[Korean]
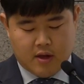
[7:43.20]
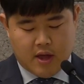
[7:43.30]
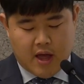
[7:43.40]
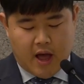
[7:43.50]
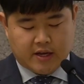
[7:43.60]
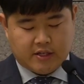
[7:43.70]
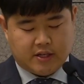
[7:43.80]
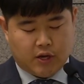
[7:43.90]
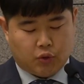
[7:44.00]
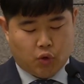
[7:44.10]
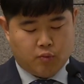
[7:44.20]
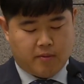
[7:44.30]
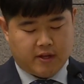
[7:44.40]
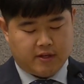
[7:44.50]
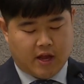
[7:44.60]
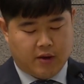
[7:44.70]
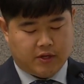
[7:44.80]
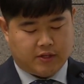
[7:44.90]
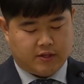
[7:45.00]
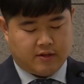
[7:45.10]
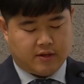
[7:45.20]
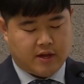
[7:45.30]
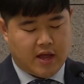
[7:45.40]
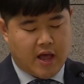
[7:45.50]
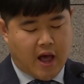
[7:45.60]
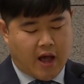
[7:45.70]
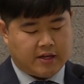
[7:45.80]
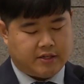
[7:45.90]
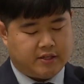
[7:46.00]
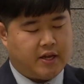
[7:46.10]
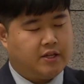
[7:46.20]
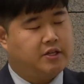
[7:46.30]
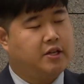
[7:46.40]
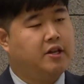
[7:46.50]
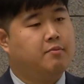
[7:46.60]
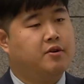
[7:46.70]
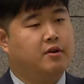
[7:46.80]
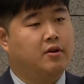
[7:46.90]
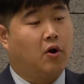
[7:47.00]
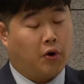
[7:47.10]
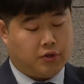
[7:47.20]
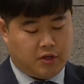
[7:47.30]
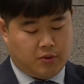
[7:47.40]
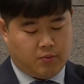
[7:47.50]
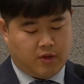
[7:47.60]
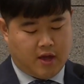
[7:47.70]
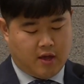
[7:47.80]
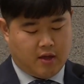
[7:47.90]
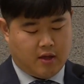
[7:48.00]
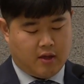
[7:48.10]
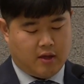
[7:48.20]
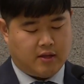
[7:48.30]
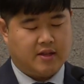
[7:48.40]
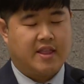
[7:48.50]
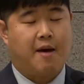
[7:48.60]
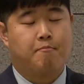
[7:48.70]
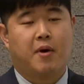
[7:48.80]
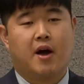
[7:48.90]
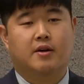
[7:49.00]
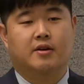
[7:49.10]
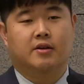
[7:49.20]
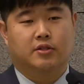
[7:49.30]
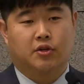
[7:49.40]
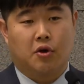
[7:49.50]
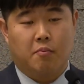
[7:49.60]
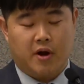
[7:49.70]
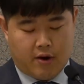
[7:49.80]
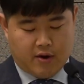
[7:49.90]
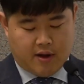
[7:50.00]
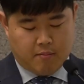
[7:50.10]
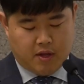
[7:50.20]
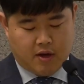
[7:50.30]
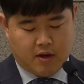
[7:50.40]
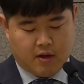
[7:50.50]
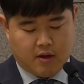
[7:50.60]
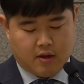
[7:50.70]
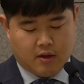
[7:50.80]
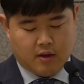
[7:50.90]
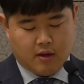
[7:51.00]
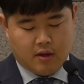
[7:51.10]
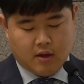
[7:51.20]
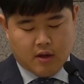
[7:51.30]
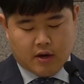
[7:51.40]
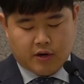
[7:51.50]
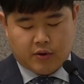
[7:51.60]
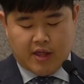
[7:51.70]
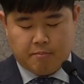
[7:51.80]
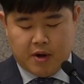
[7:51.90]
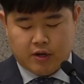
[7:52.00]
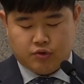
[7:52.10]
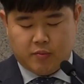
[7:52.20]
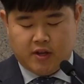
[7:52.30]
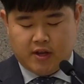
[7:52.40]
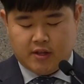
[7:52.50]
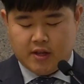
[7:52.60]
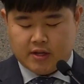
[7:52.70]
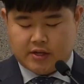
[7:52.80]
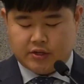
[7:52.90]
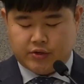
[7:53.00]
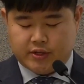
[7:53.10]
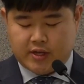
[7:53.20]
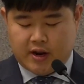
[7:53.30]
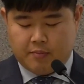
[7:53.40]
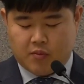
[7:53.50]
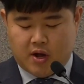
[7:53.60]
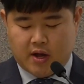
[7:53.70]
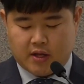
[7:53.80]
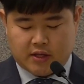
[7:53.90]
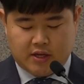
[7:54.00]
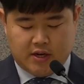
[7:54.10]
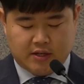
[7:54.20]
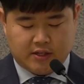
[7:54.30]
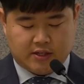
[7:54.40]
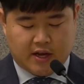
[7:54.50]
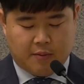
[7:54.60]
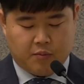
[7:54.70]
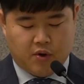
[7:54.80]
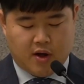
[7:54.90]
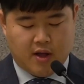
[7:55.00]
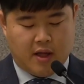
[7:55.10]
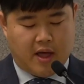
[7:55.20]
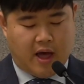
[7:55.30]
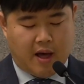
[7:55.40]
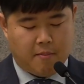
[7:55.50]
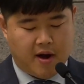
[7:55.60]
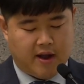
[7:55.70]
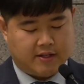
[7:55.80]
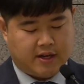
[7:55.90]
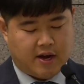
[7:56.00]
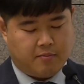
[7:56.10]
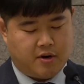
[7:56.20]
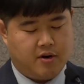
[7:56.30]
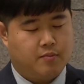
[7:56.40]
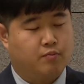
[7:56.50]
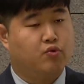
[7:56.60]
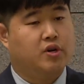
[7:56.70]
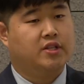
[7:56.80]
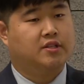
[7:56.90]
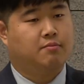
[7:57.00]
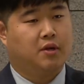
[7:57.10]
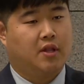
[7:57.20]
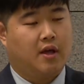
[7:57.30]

아기스의 도움을 받은 다윗은 아기스의 신임을 얻기 위해 이제 남방을 정벌하러 갑니다. 그리고 남방 주민인 그슬 사람과 기르스 사람과 아말렉 사람을 물리칩니다.